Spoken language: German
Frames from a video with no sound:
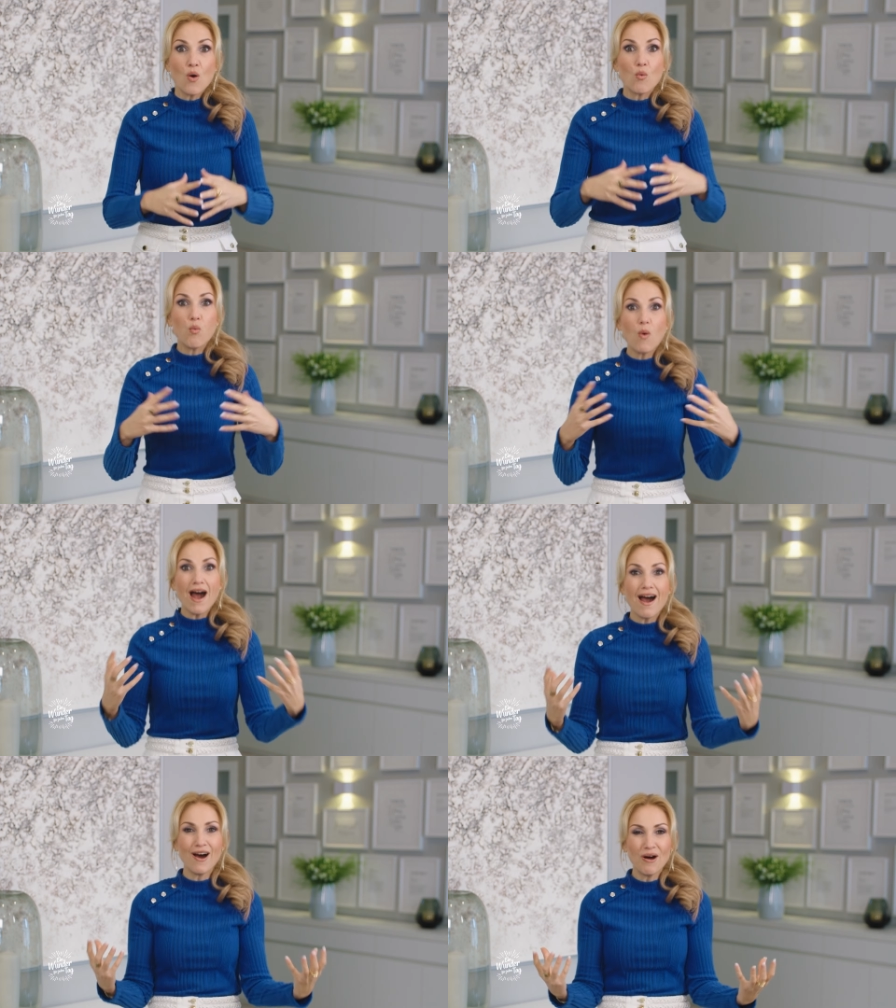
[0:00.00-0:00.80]

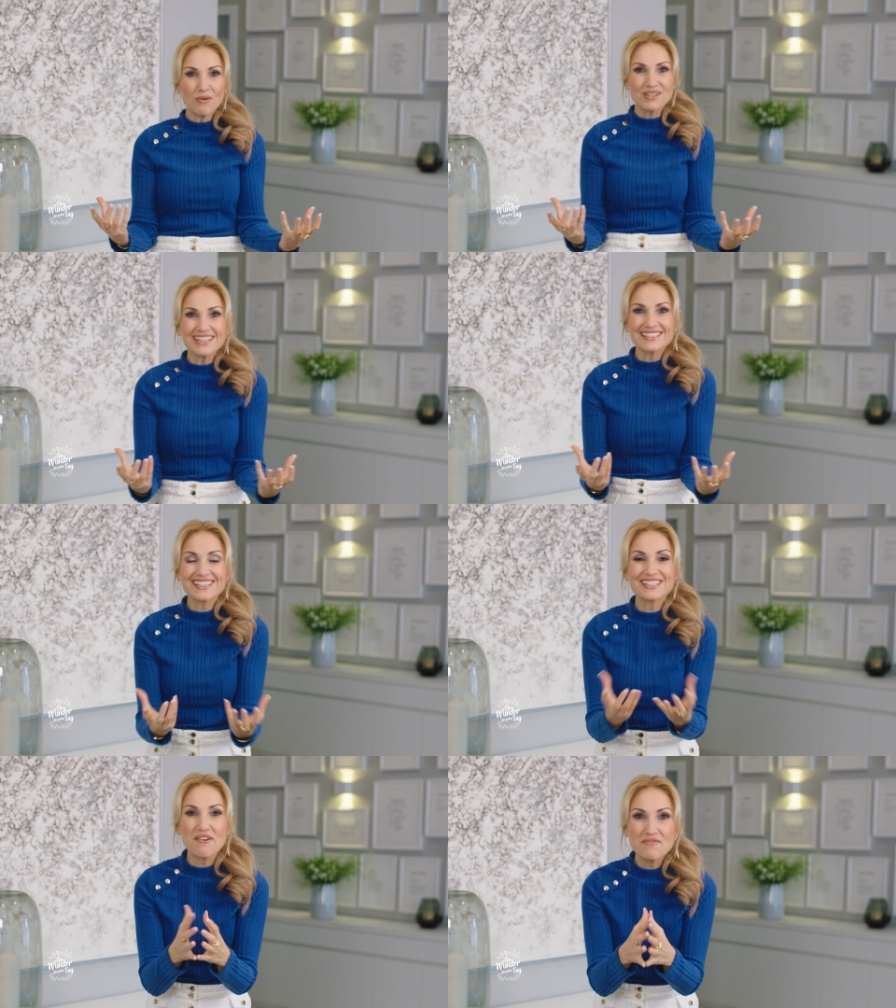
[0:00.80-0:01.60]
wow, das
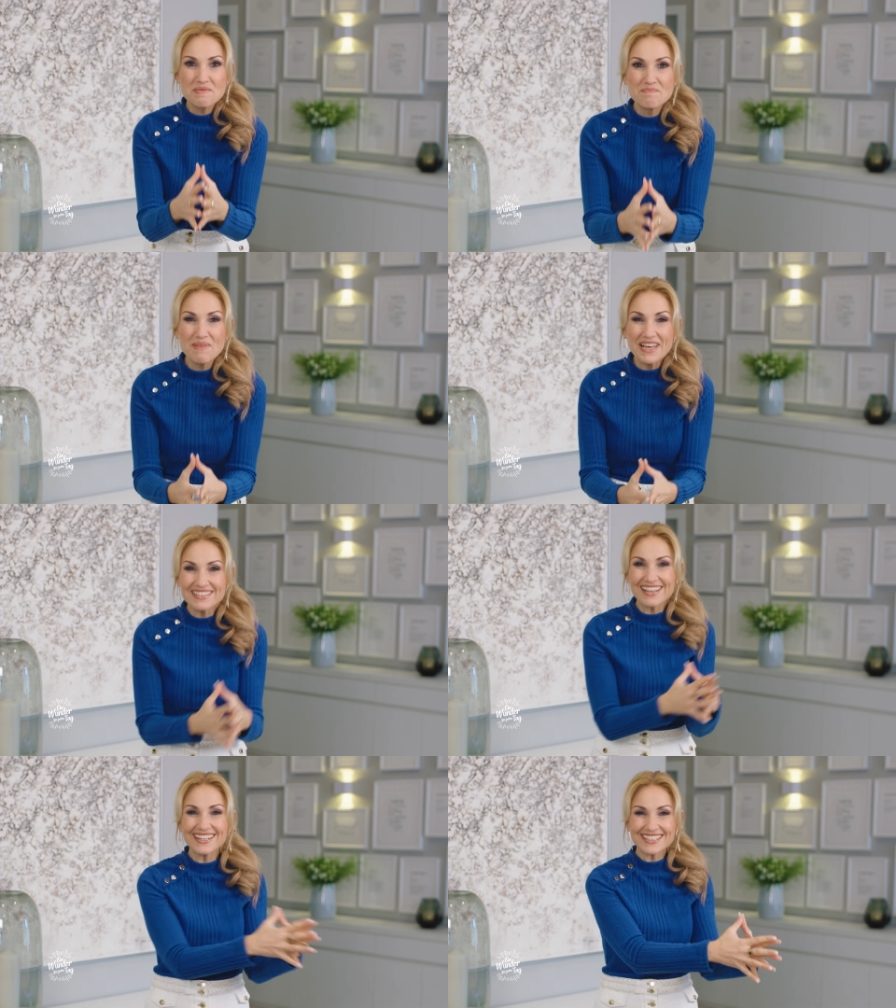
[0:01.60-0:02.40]
ist ja viel
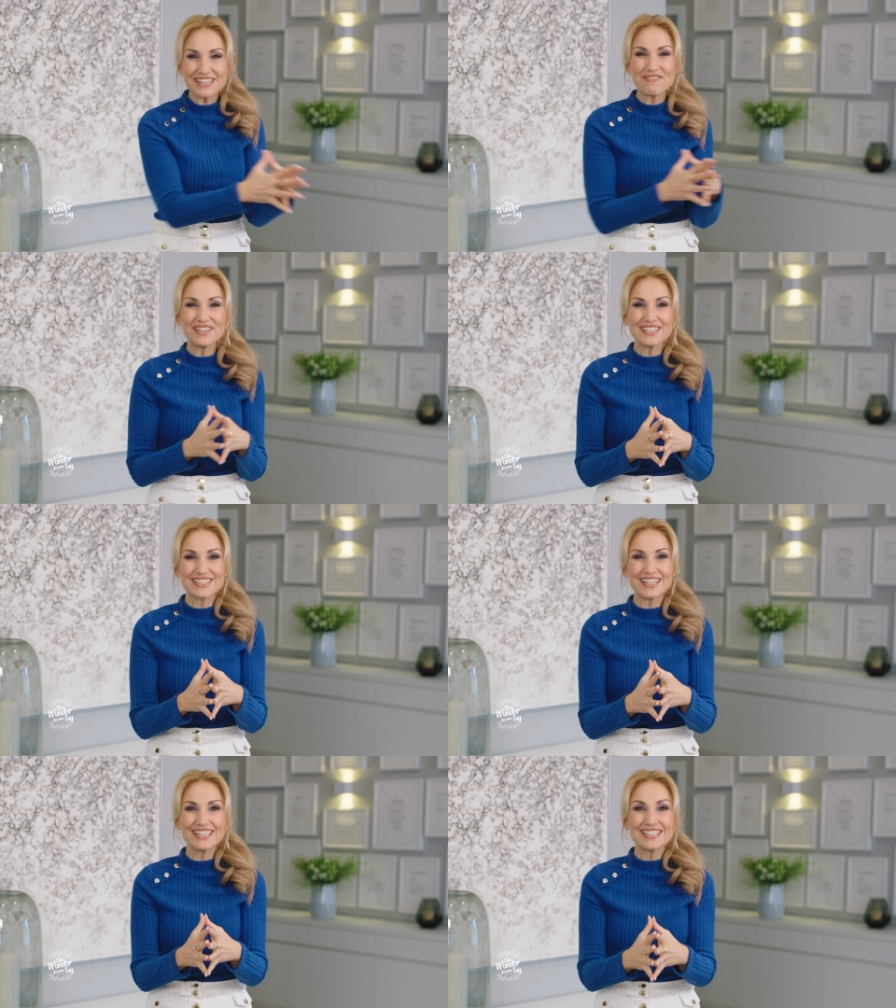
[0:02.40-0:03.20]
besser als die
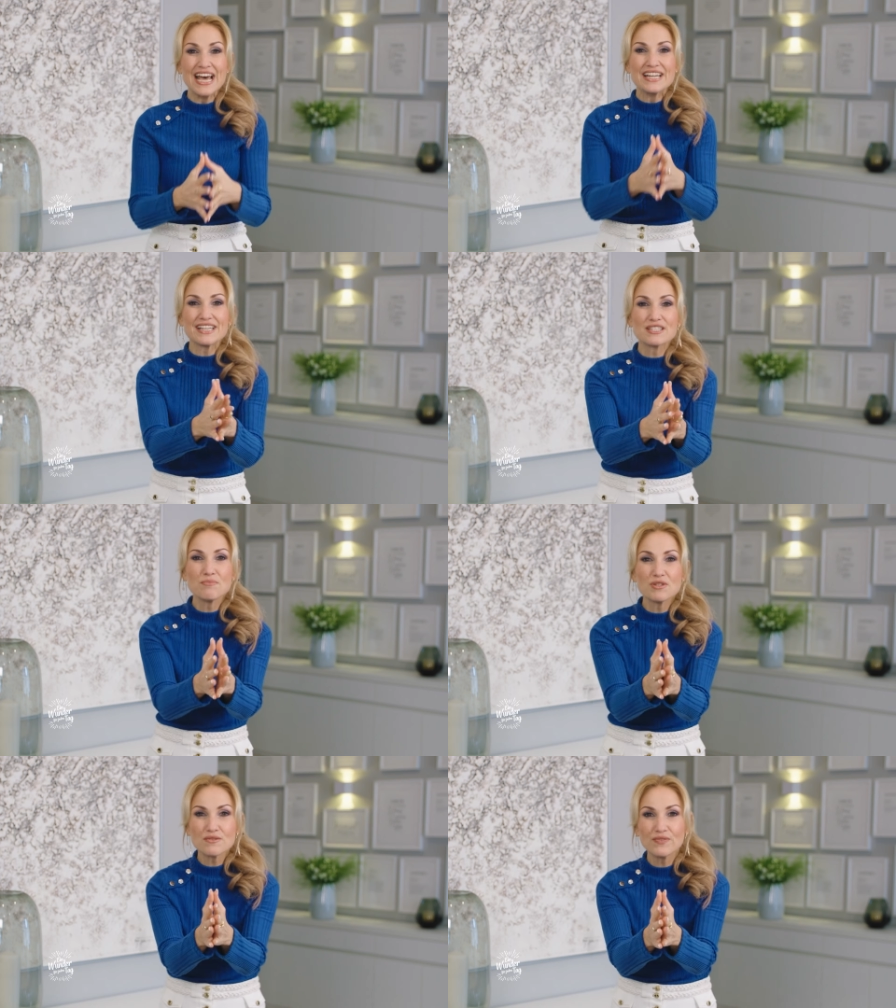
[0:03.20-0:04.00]
Finsternis, das
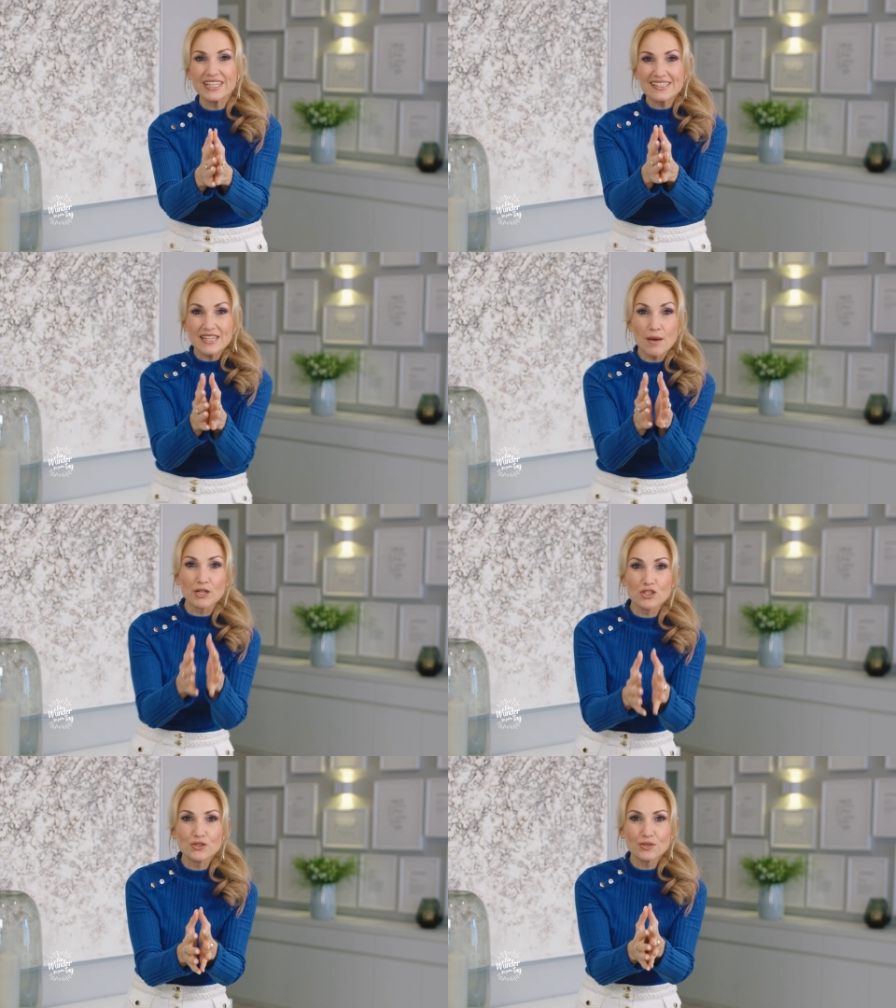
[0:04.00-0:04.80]
müssen wir jetzt
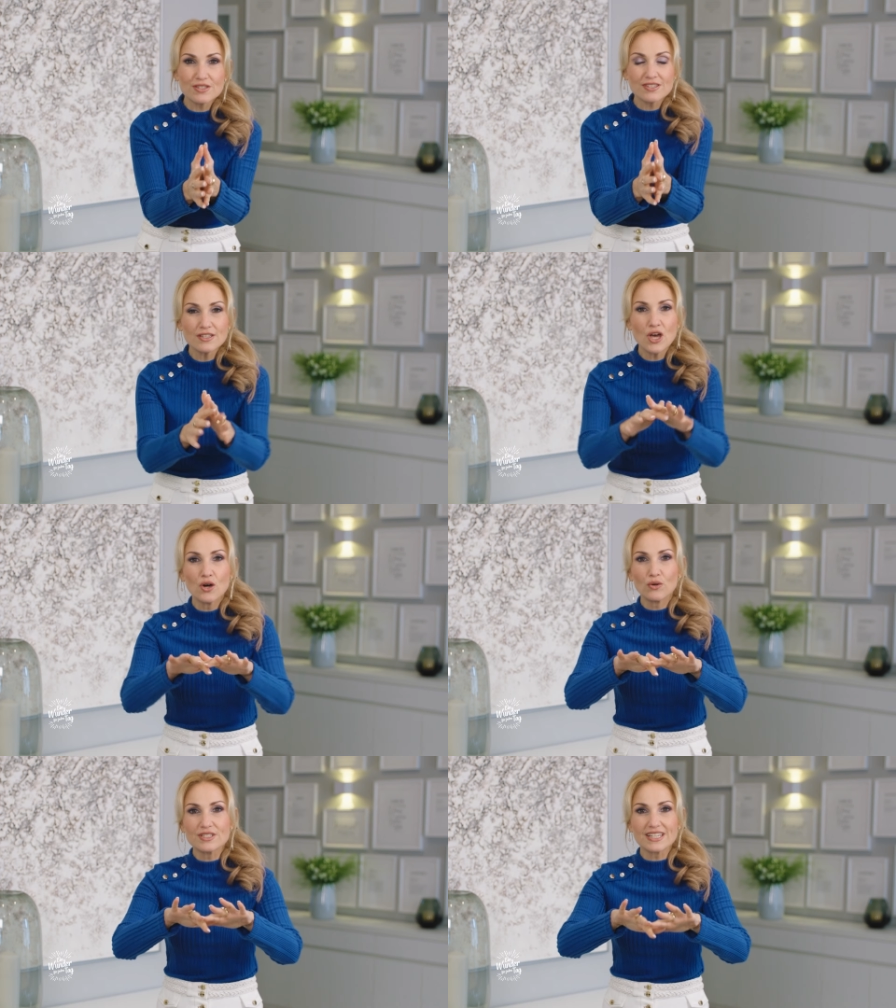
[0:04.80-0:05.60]
aber schützen
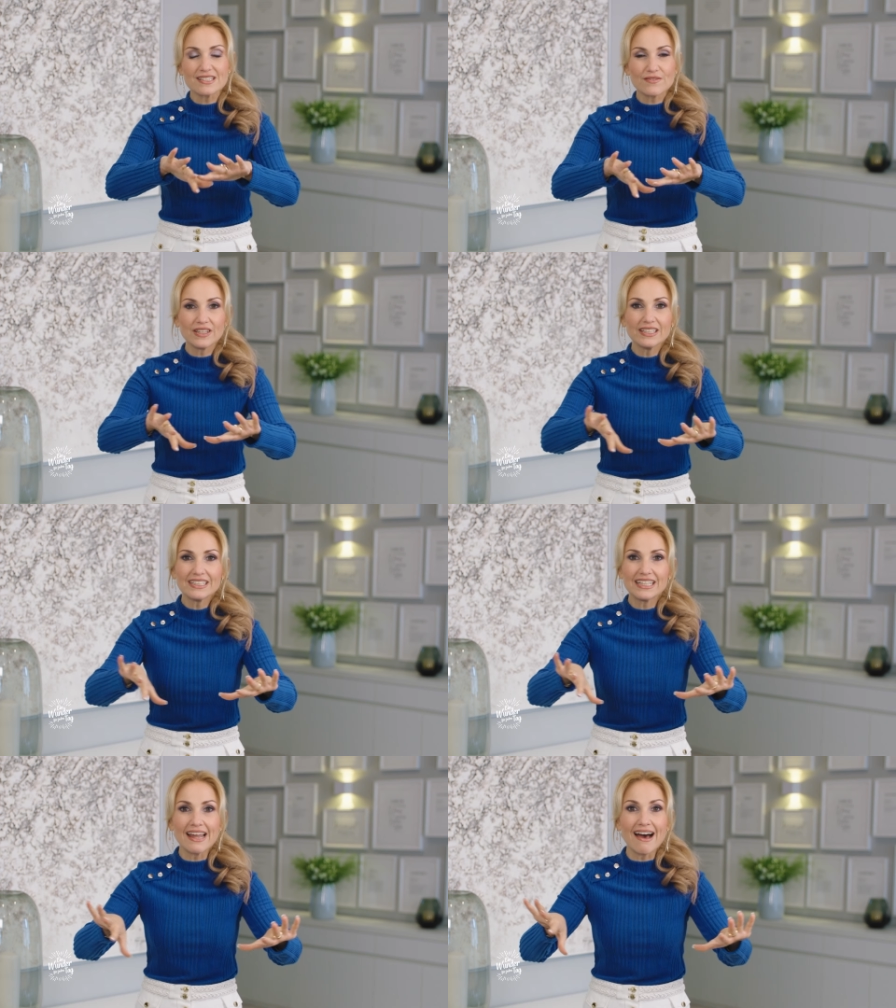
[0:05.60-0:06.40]
und deswegen
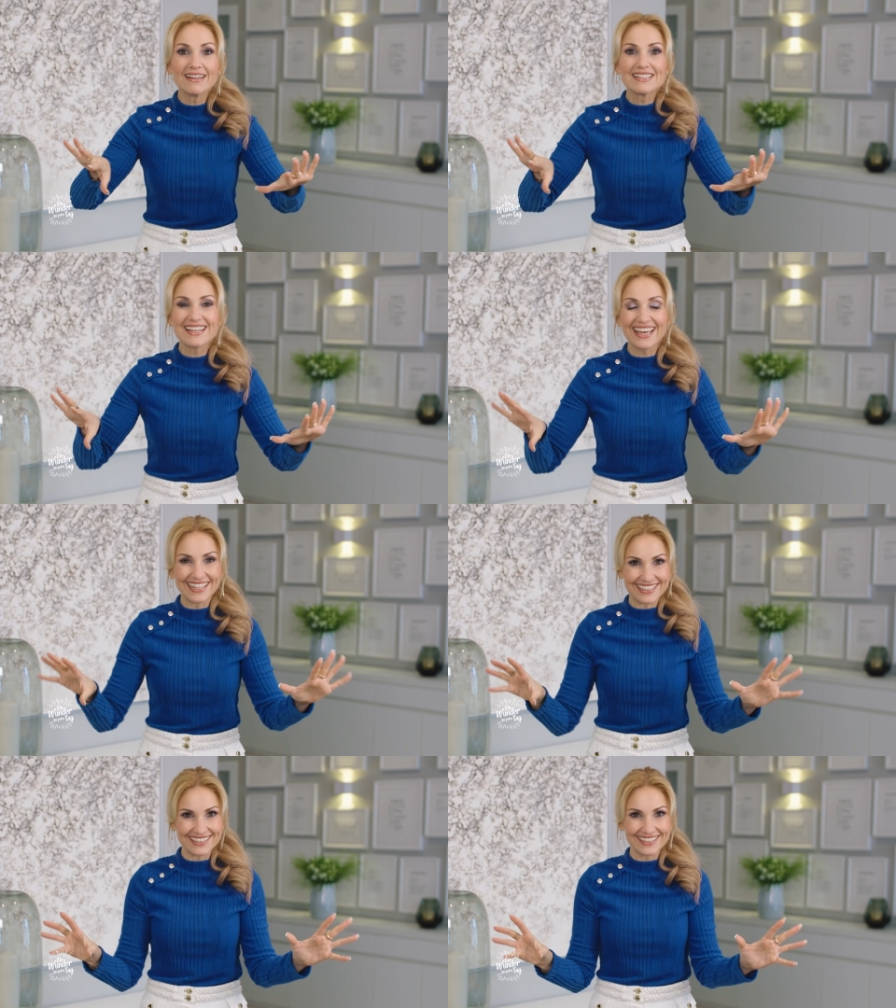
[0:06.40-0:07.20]
klar
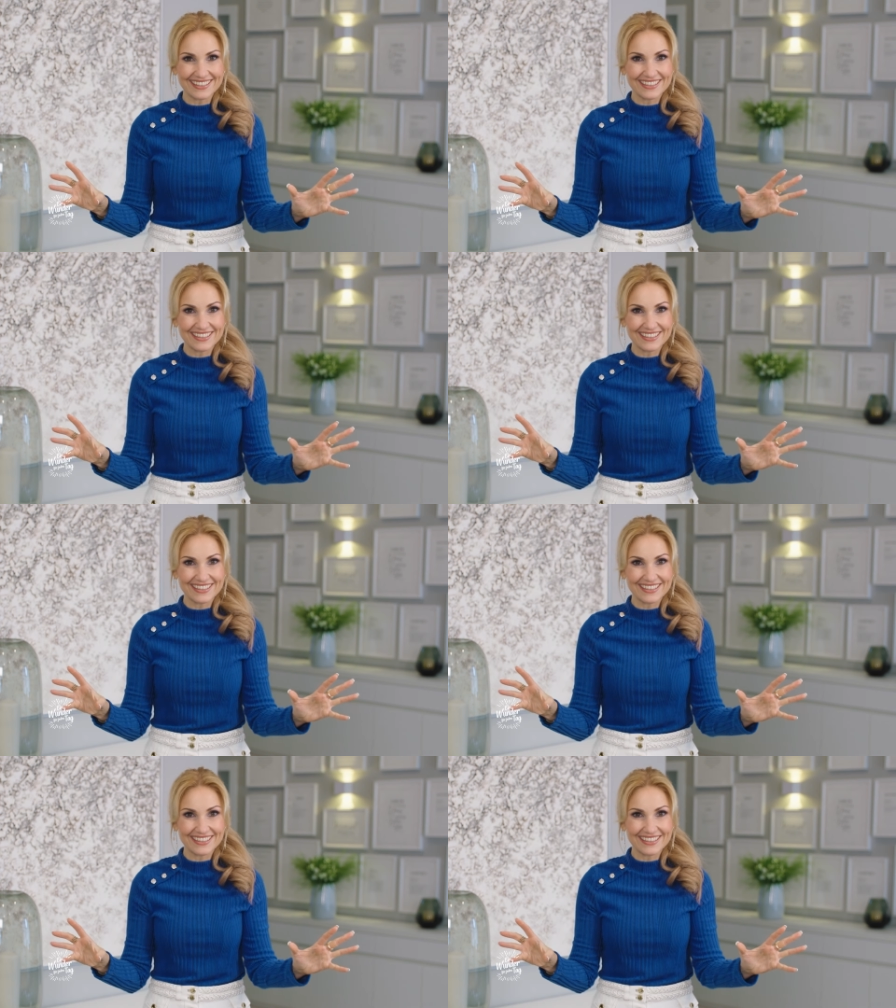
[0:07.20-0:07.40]
trennen.